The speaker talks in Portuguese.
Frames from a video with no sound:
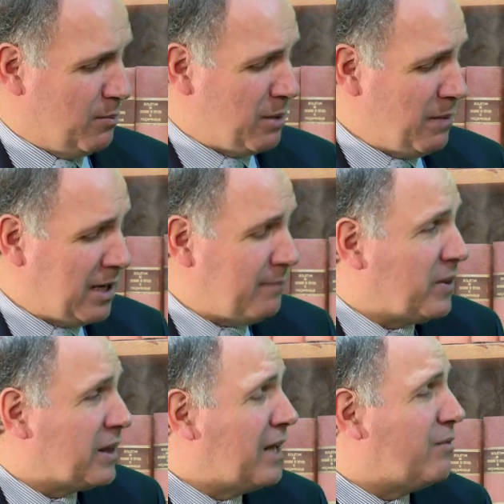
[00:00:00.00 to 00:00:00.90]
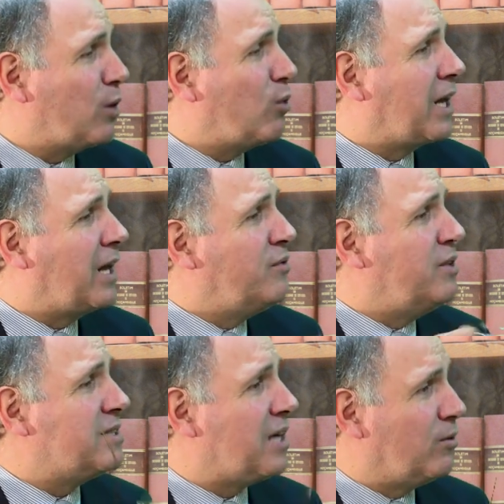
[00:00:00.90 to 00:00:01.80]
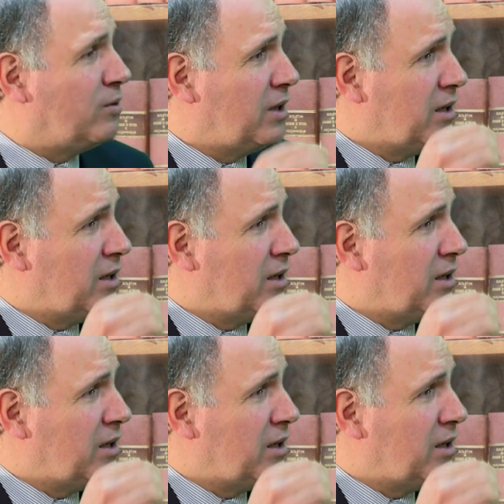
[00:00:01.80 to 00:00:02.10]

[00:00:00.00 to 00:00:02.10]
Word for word: A primeira tem a ver com aquela visão